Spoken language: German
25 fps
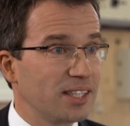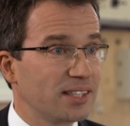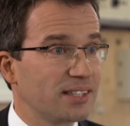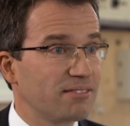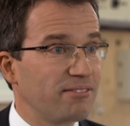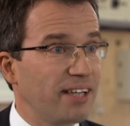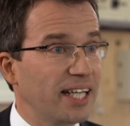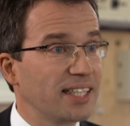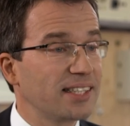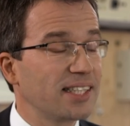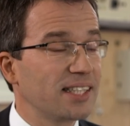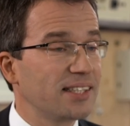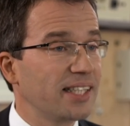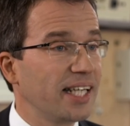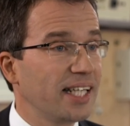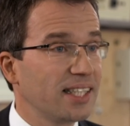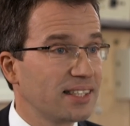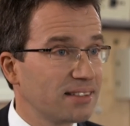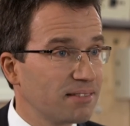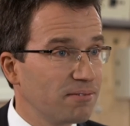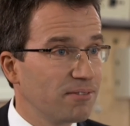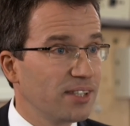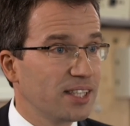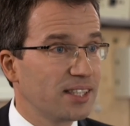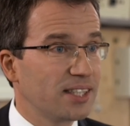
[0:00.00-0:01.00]
das
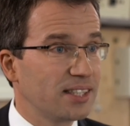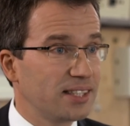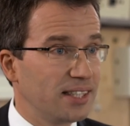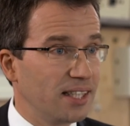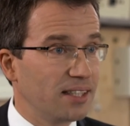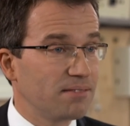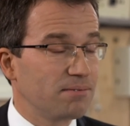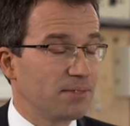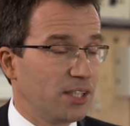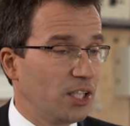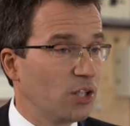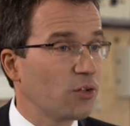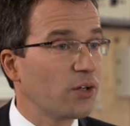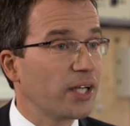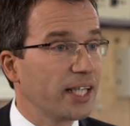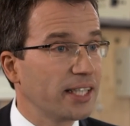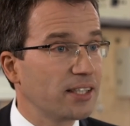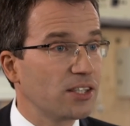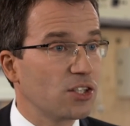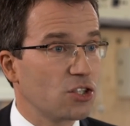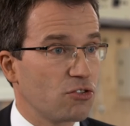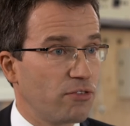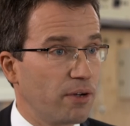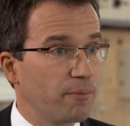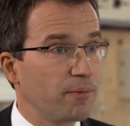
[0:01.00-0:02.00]
weiterdenkt, wird das ja
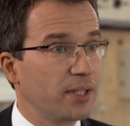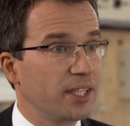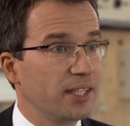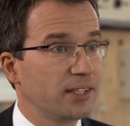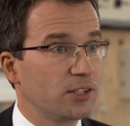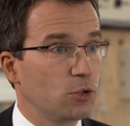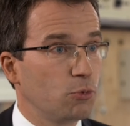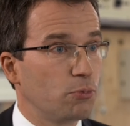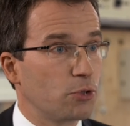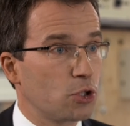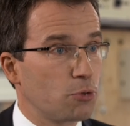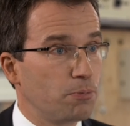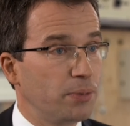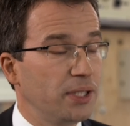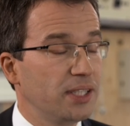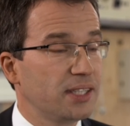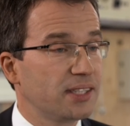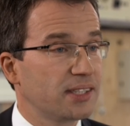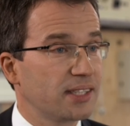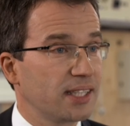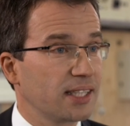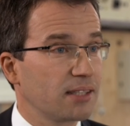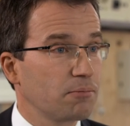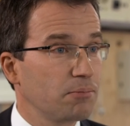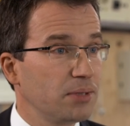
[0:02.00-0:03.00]
theoretisch, wenn man es
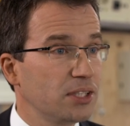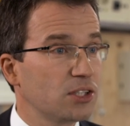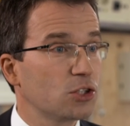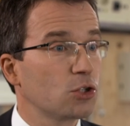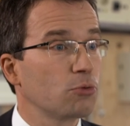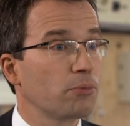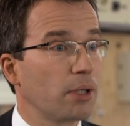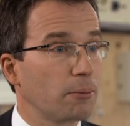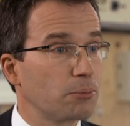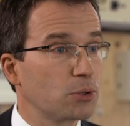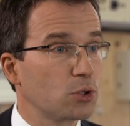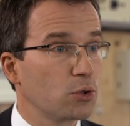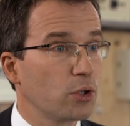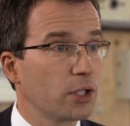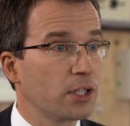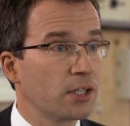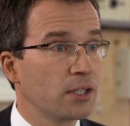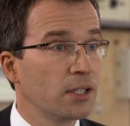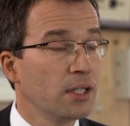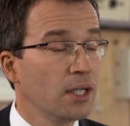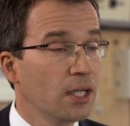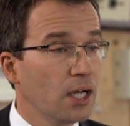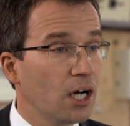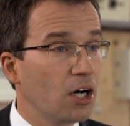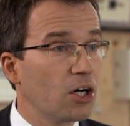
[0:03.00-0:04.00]
überspitzt sagt, bis zum
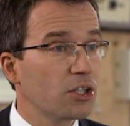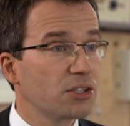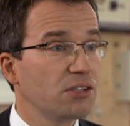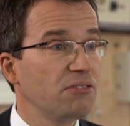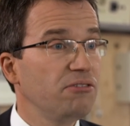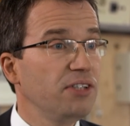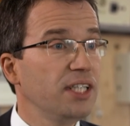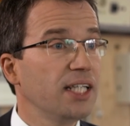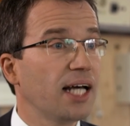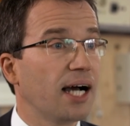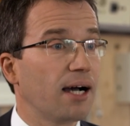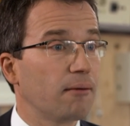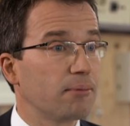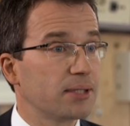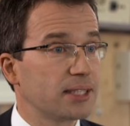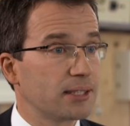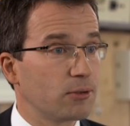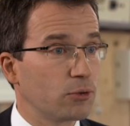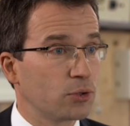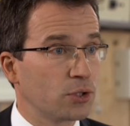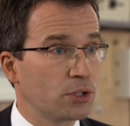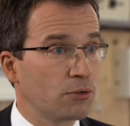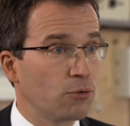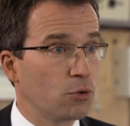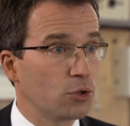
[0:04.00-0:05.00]
Absurden. Auch die Wiener
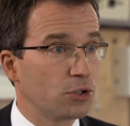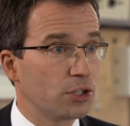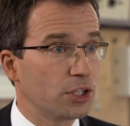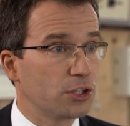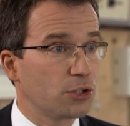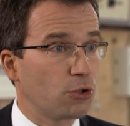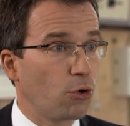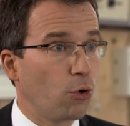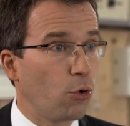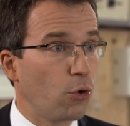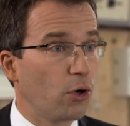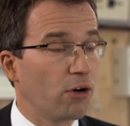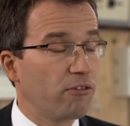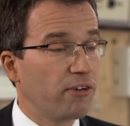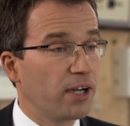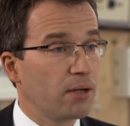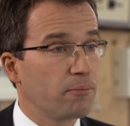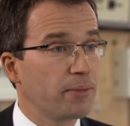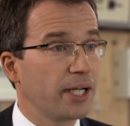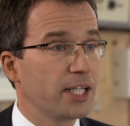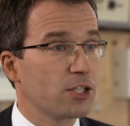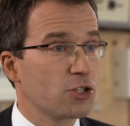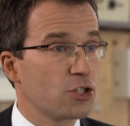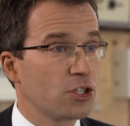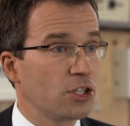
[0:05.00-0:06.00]
Arbeitslosenquote ist höher, weil
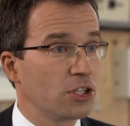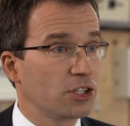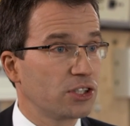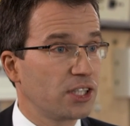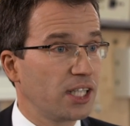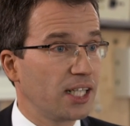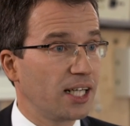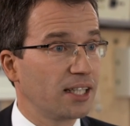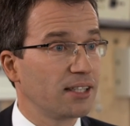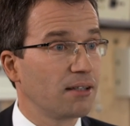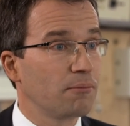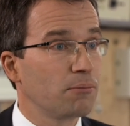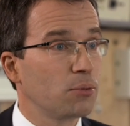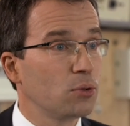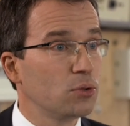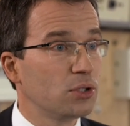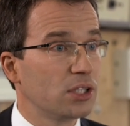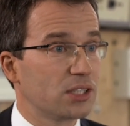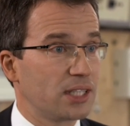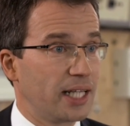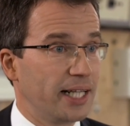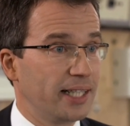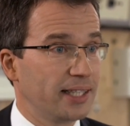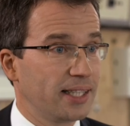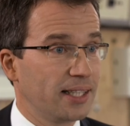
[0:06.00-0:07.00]
Menschen aus den anderen
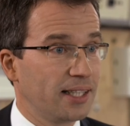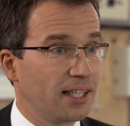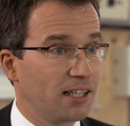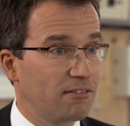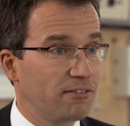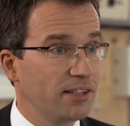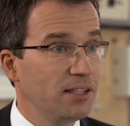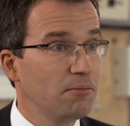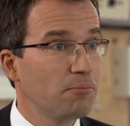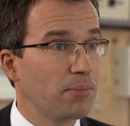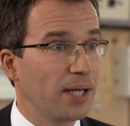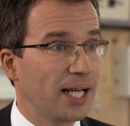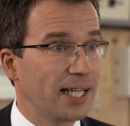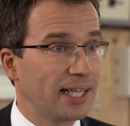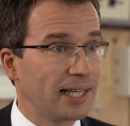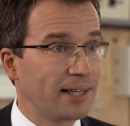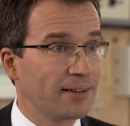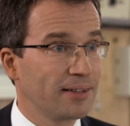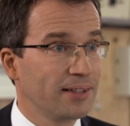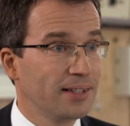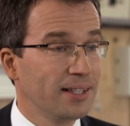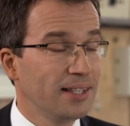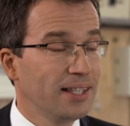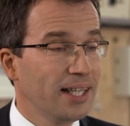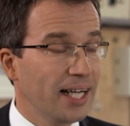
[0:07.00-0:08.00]
Bundesländern nach Wien pendeln.
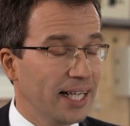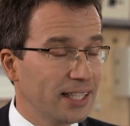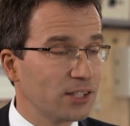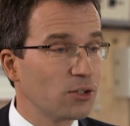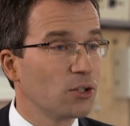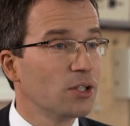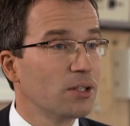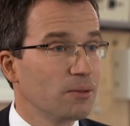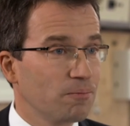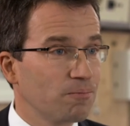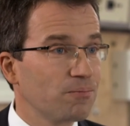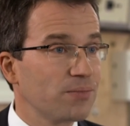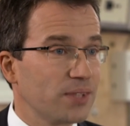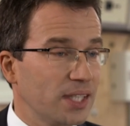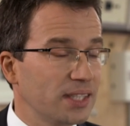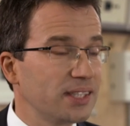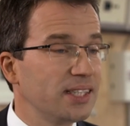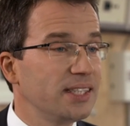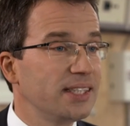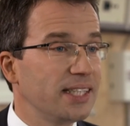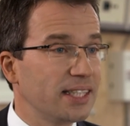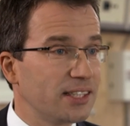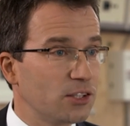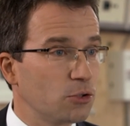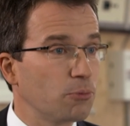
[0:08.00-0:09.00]
Also das
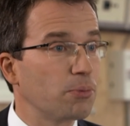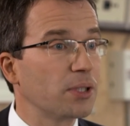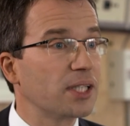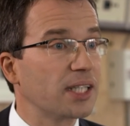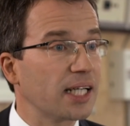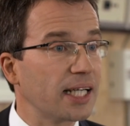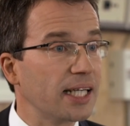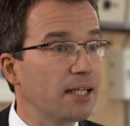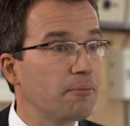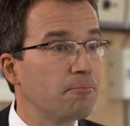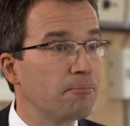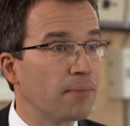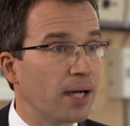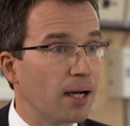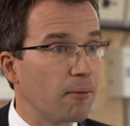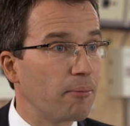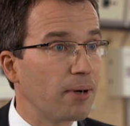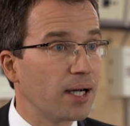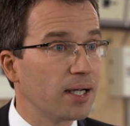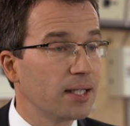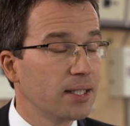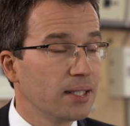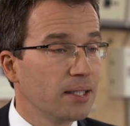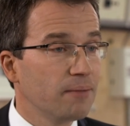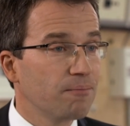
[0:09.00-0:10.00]
ist jetzt übertrieben,
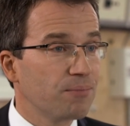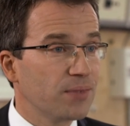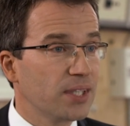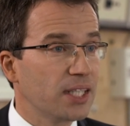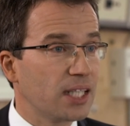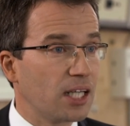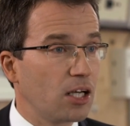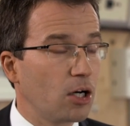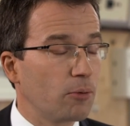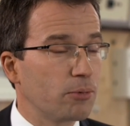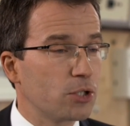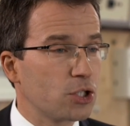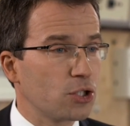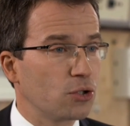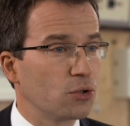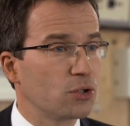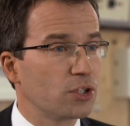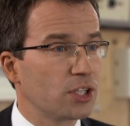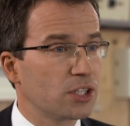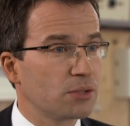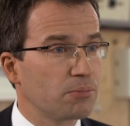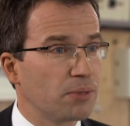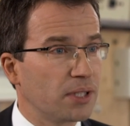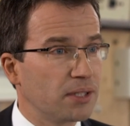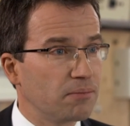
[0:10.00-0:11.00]
aber ich glaube schon,
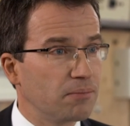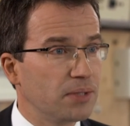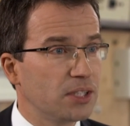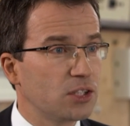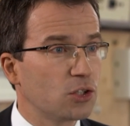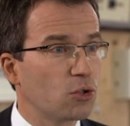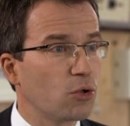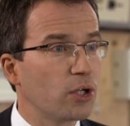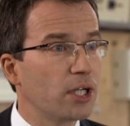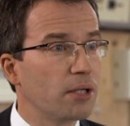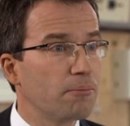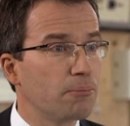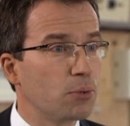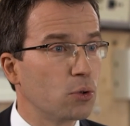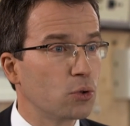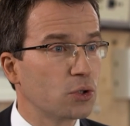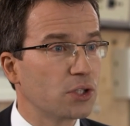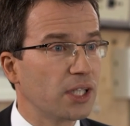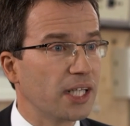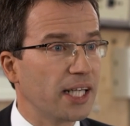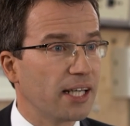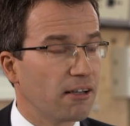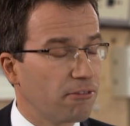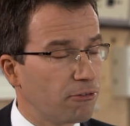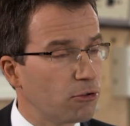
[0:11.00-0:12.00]
dass man mit so einem
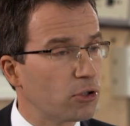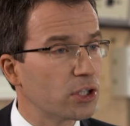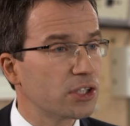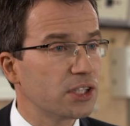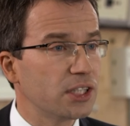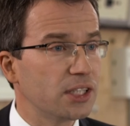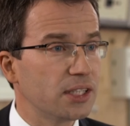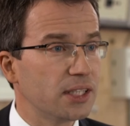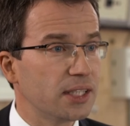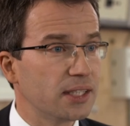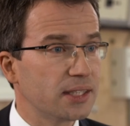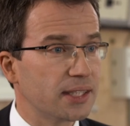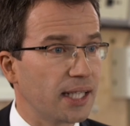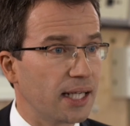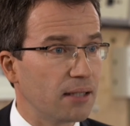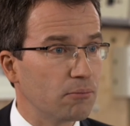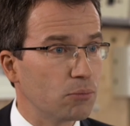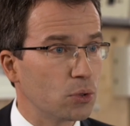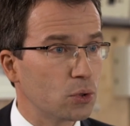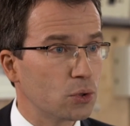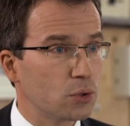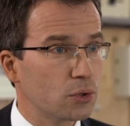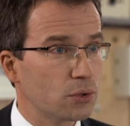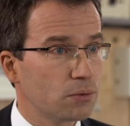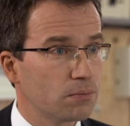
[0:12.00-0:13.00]
Punkt eher vorsichtig sein
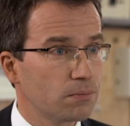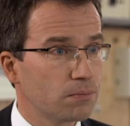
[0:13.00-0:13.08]
muss.